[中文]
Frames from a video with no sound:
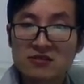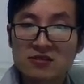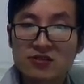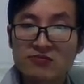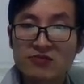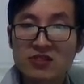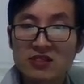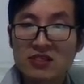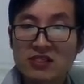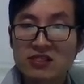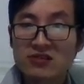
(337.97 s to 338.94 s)
就不是
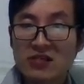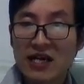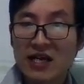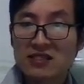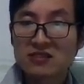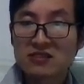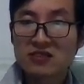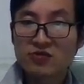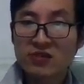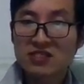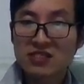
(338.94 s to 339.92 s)
理解，就是爱自己
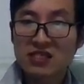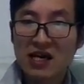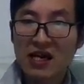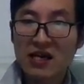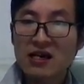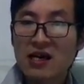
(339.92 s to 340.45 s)
对自己的爱，